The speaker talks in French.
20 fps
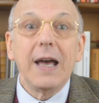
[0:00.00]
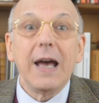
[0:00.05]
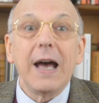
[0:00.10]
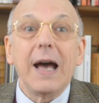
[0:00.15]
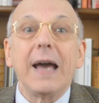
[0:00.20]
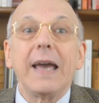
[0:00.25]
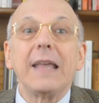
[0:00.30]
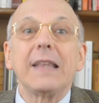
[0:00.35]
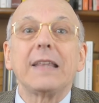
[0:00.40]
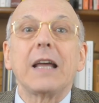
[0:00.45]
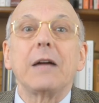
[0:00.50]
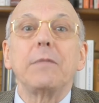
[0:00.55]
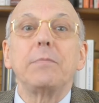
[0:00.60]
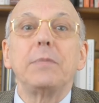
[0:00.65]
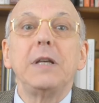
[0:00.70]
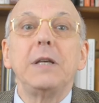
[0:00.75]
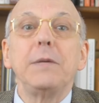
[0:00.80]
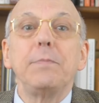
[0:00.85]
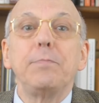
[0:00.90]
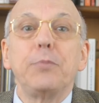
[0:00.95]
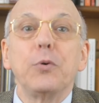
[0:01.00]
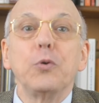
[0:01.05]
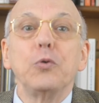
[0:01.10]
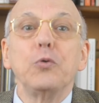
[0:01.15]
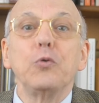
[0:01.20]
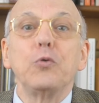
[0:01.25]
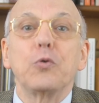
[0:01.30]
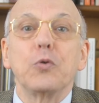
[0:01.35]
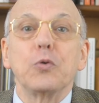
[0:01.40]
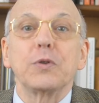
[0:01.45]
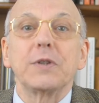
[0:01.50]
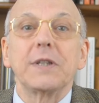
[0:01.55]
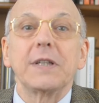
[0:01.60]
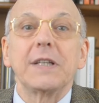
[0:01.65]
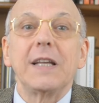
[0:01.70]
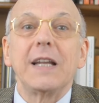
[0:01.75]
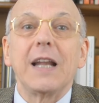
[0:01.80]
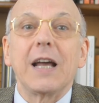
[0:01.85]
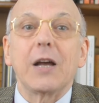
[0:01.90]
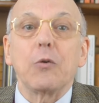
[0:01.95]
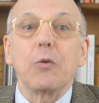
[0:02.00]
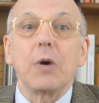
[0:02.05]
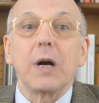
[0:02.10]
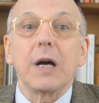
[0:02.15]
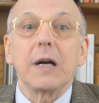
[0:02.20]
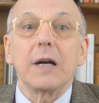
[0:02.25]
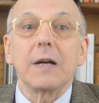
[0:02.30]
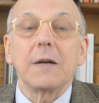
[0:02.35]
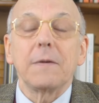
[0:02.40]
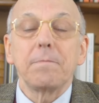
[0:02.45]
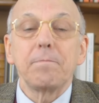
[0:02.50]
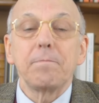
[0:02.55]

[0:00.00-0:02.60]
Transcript: a établi pour nous concéder la gloire.